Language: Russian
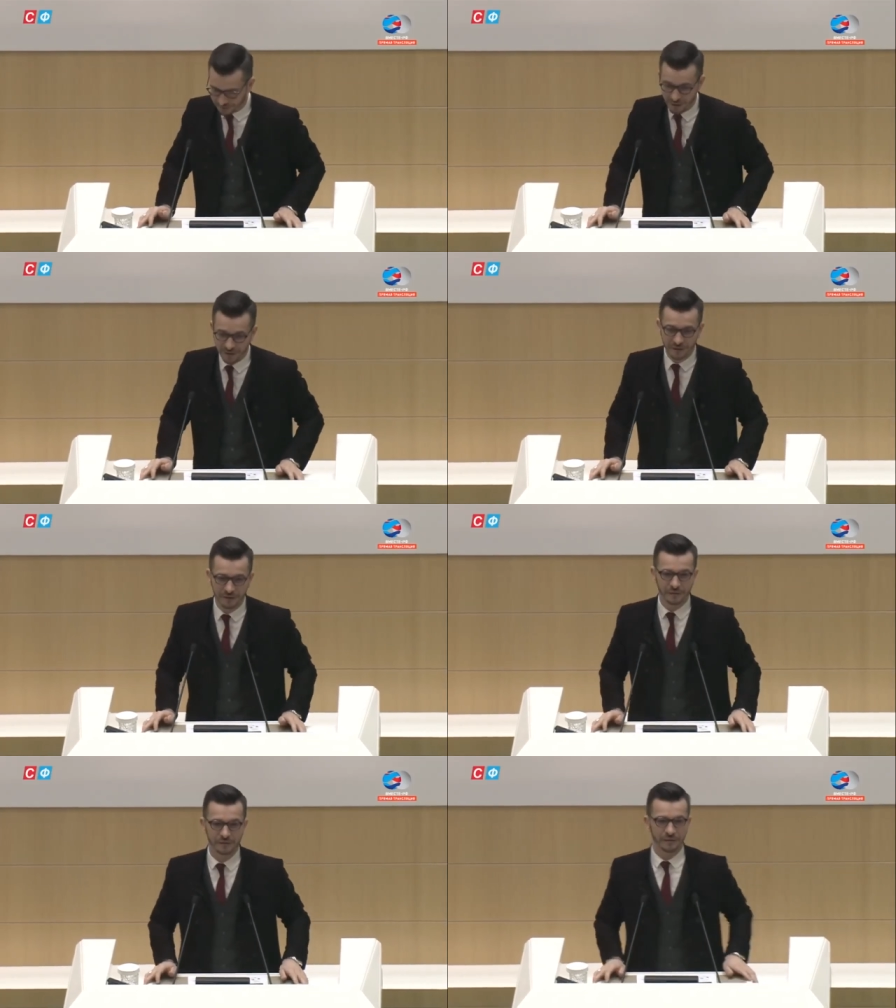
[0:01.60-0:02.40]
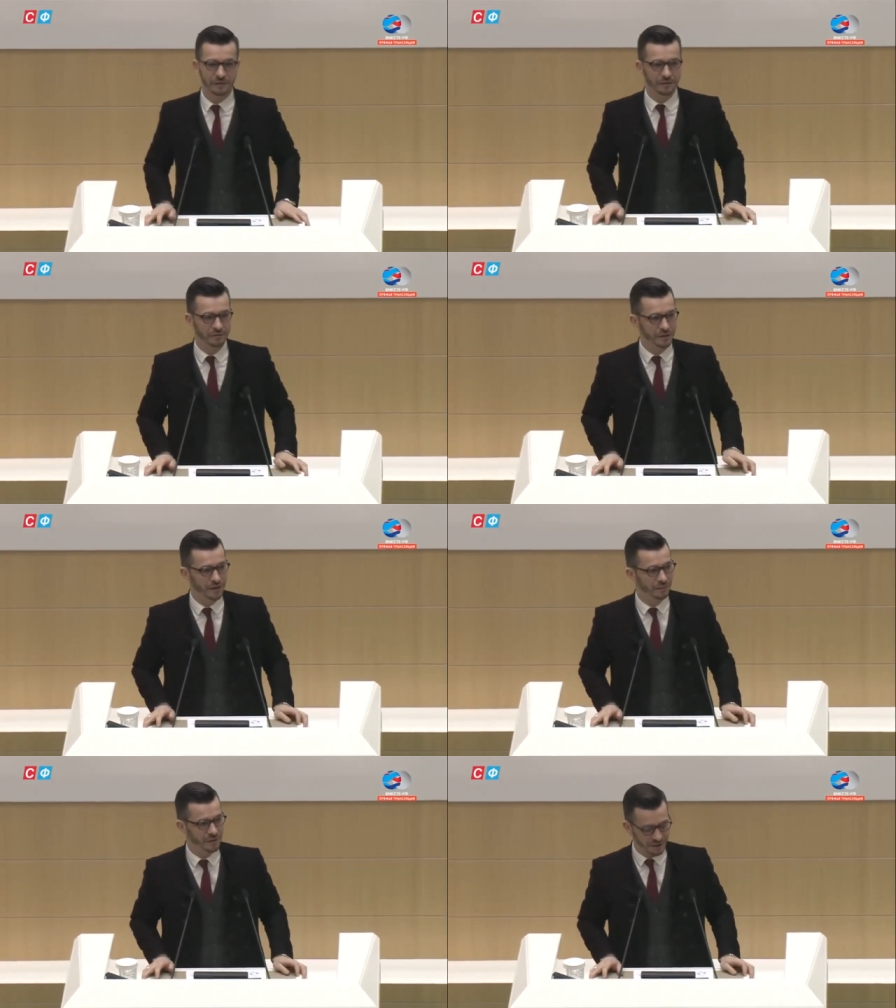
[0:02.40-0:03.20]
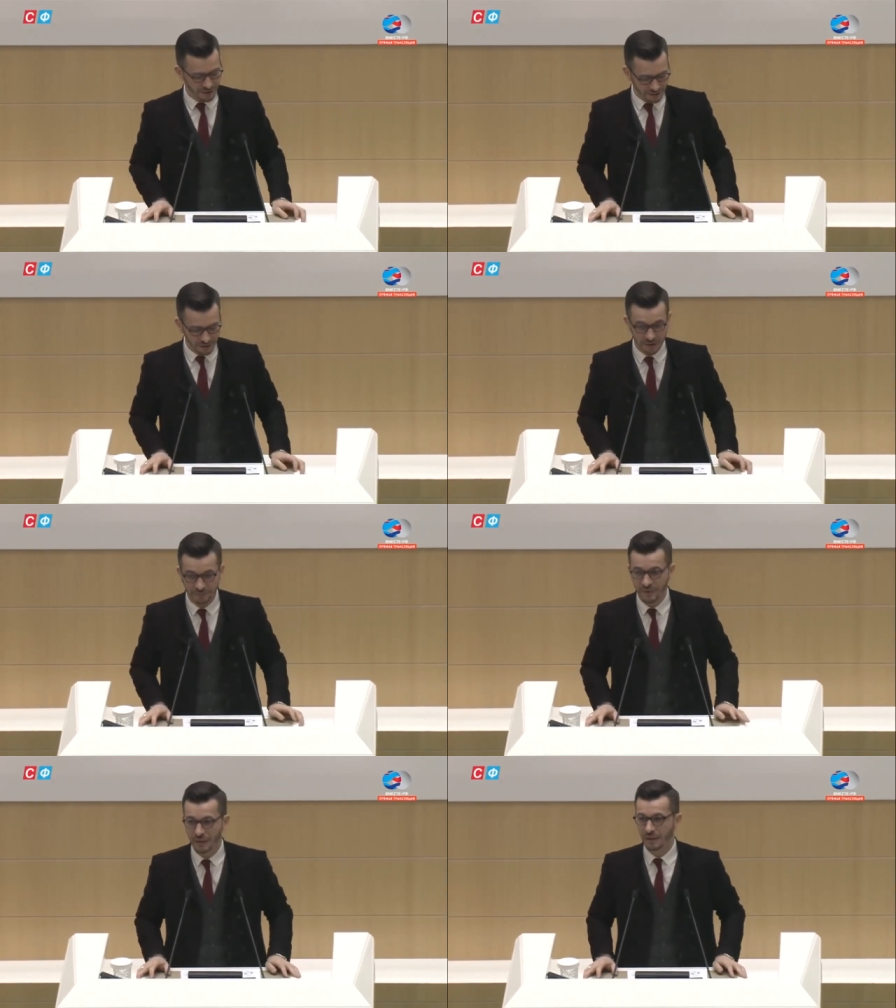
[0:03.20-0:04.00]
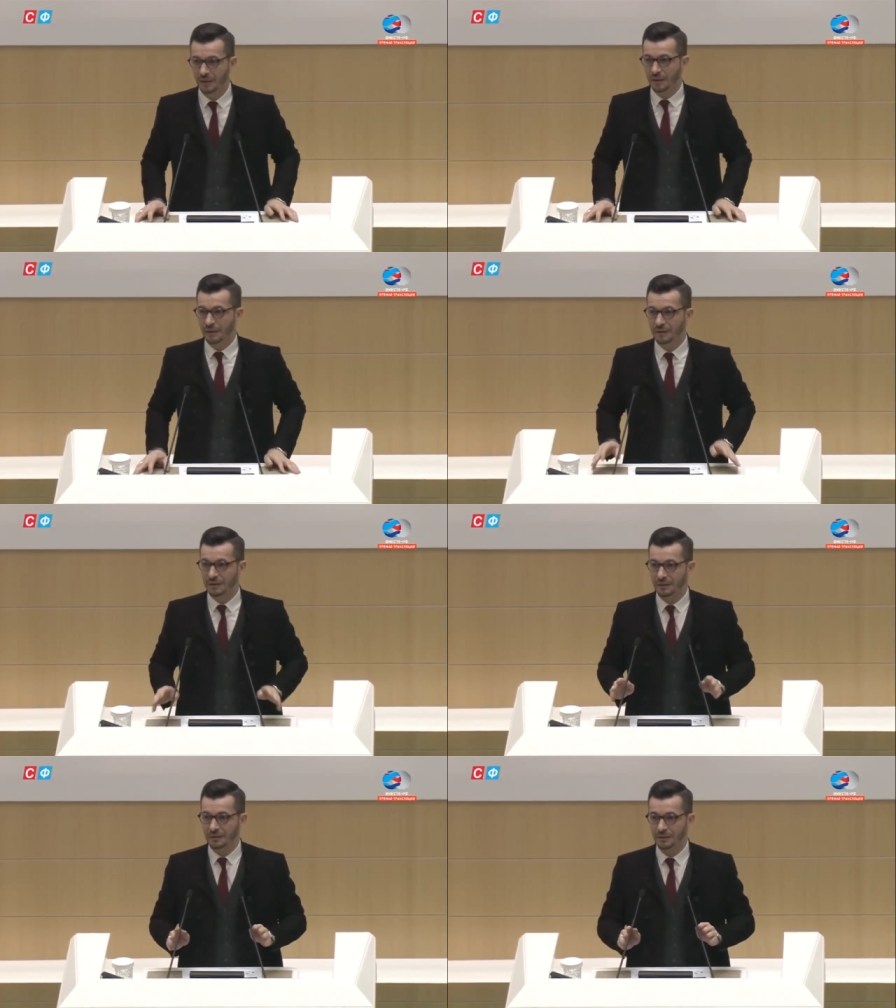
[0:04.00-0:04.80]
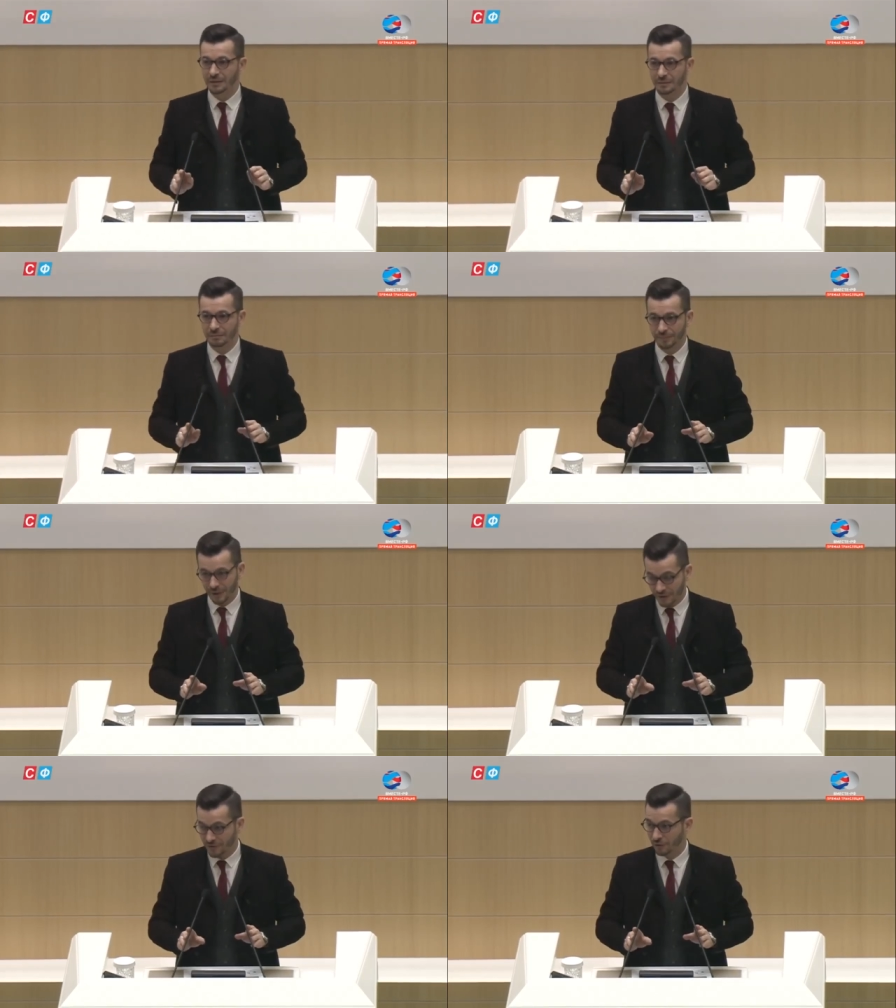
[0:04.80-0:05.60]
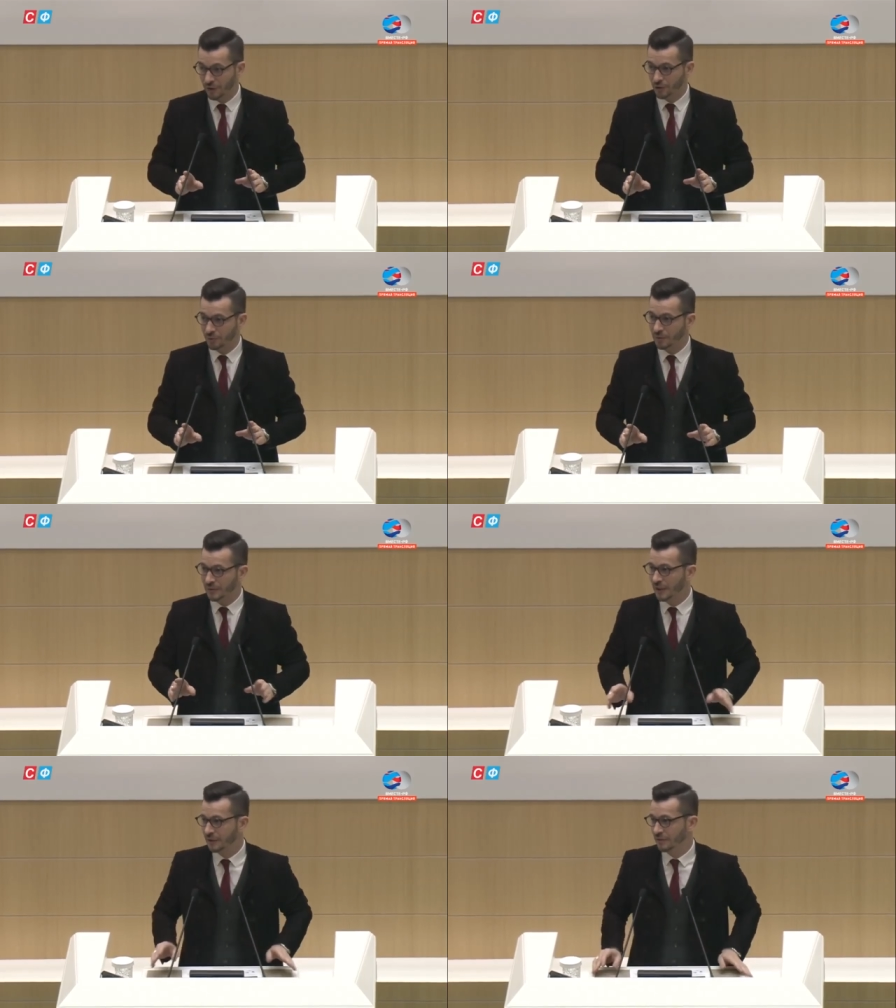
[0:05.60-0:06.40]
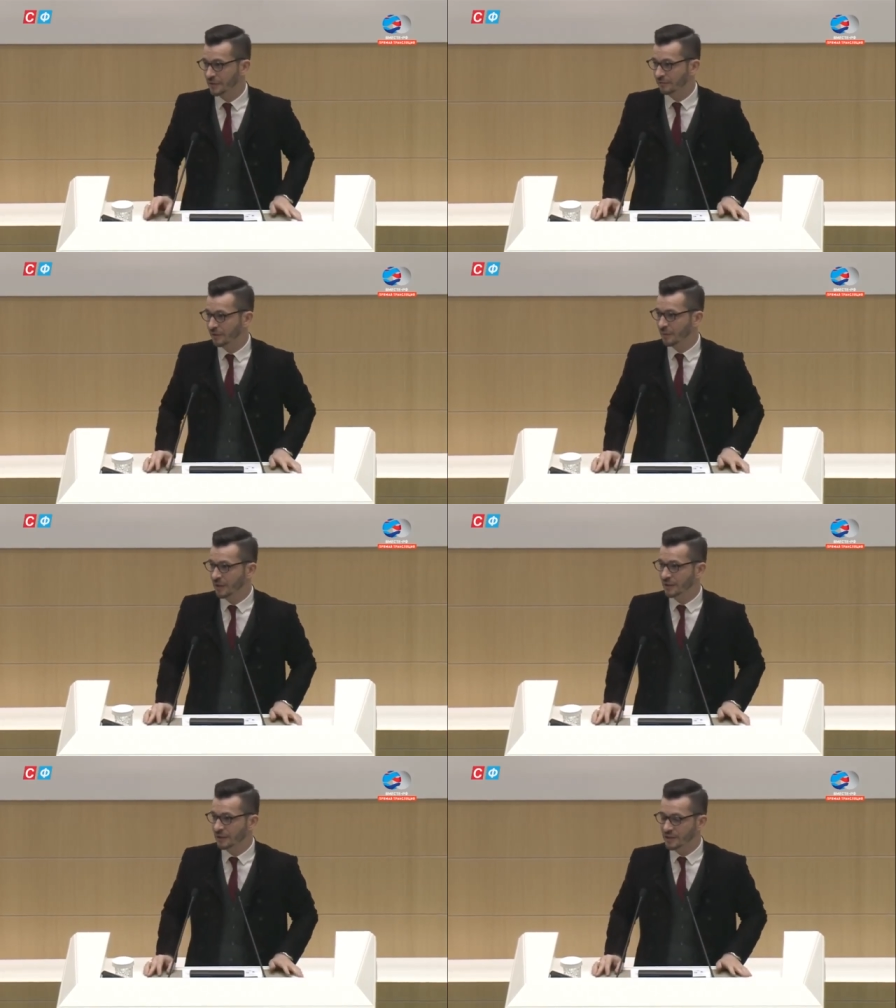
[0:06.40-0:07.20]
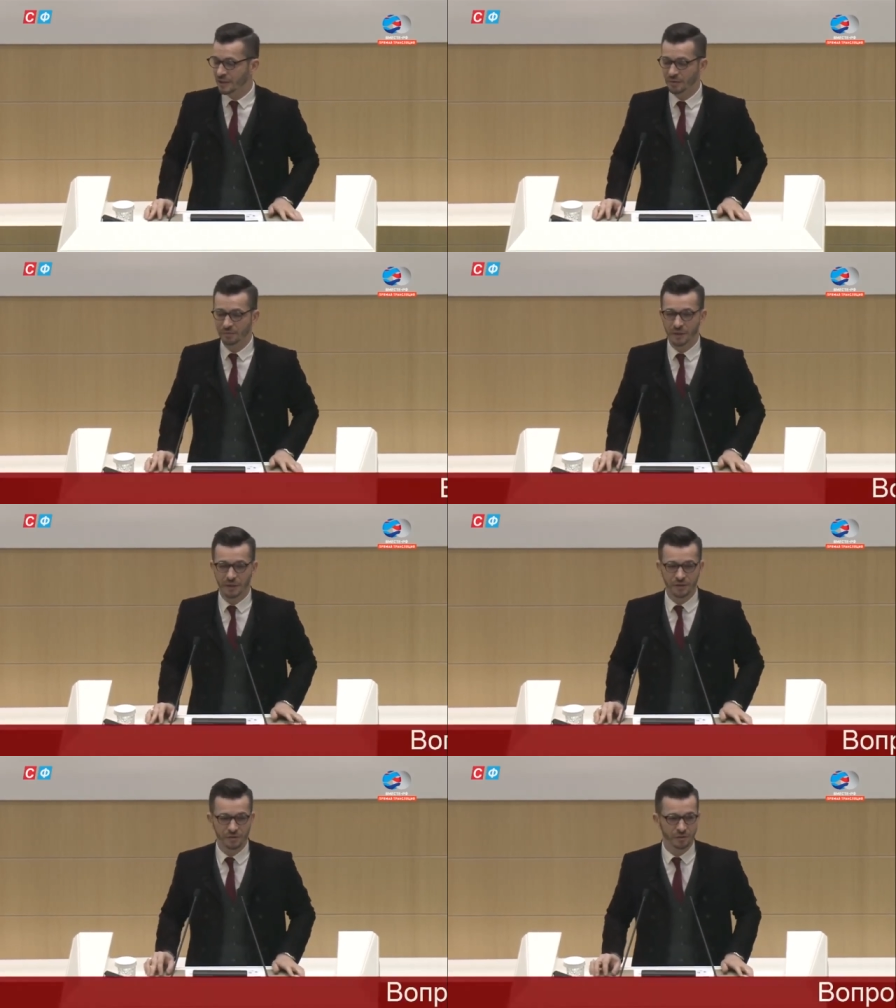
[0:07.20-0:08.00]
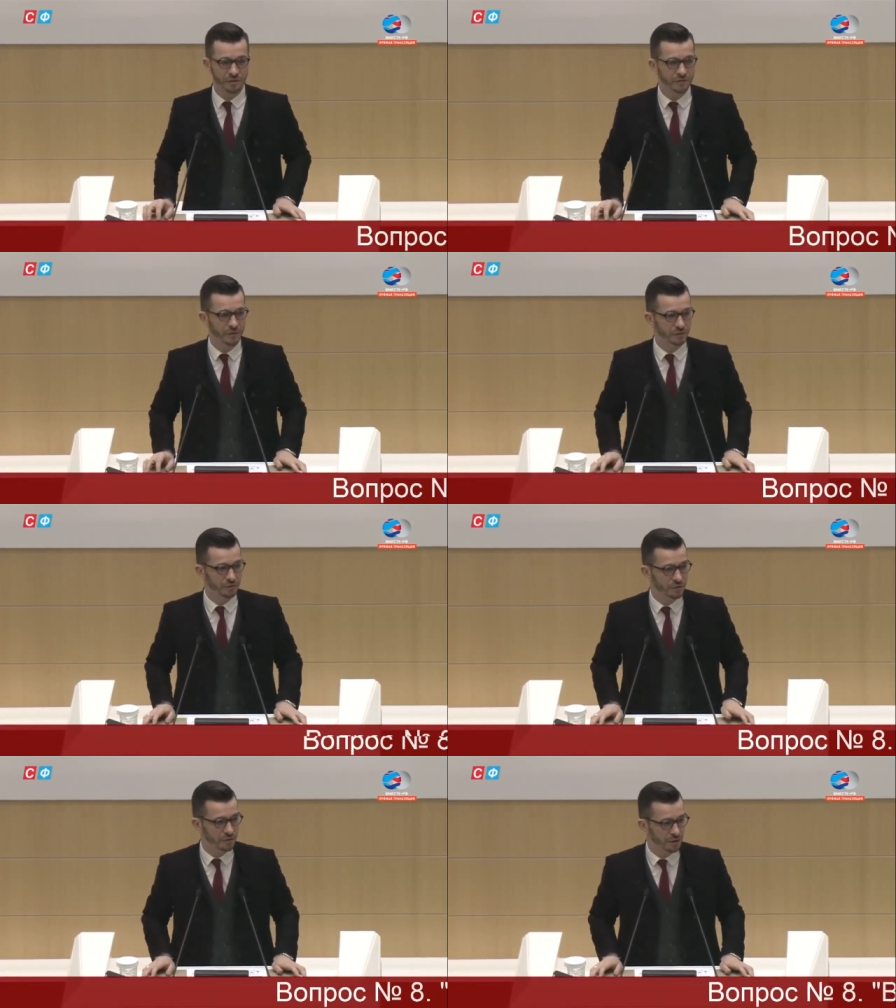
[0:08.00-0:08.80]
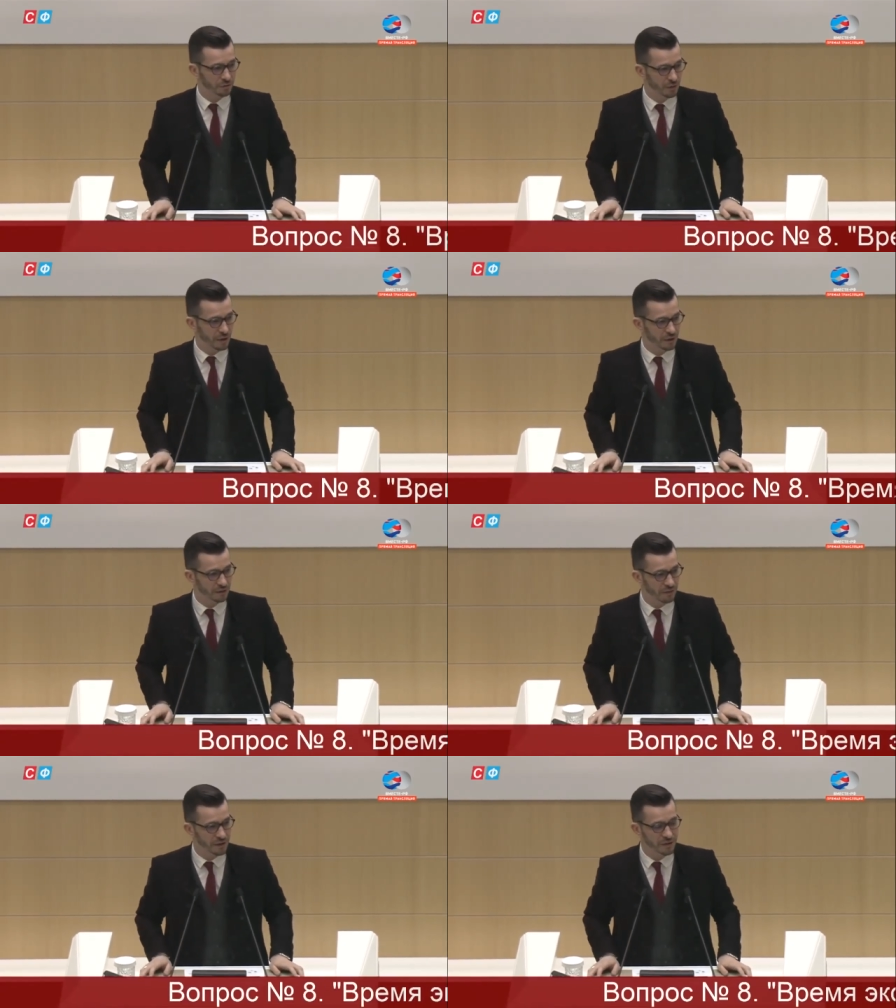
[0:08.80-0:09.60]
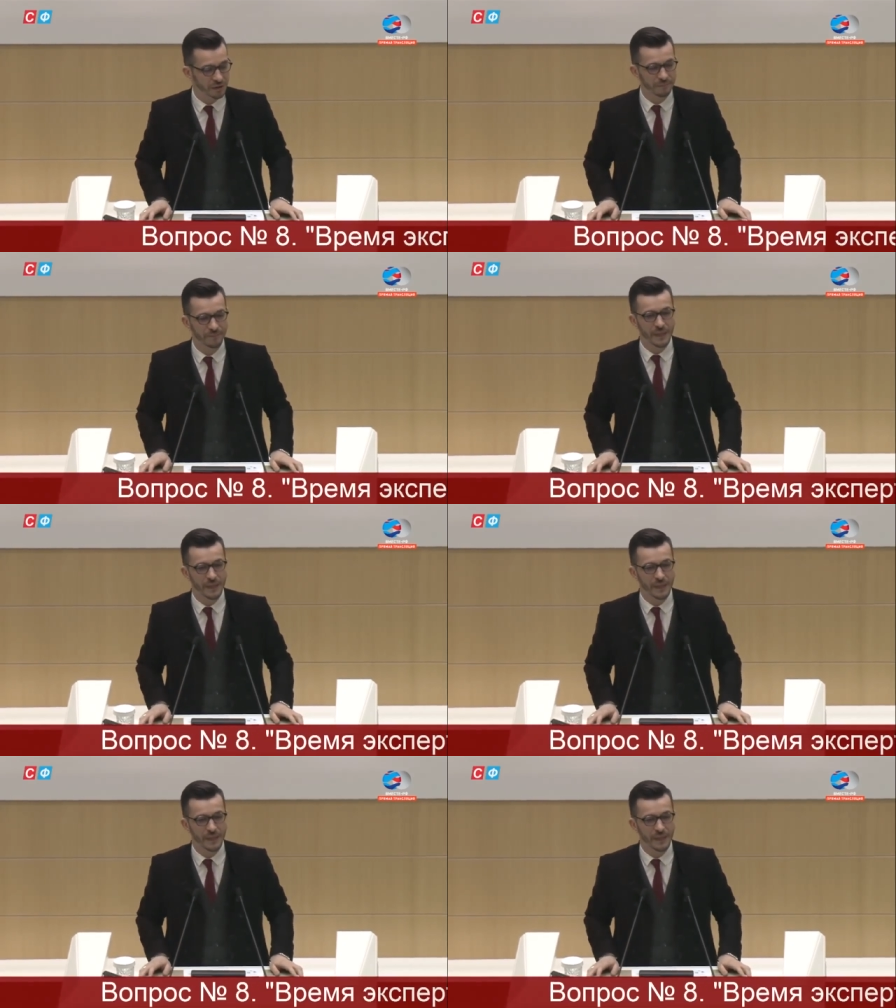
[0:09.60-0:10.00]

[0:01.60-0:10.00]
Ивановна, э, уважаемые сенаторы, э, прежде всего хочу поблагодарить вас за внимание к теме. Мне кажется, она действительно очень актуальная и важная.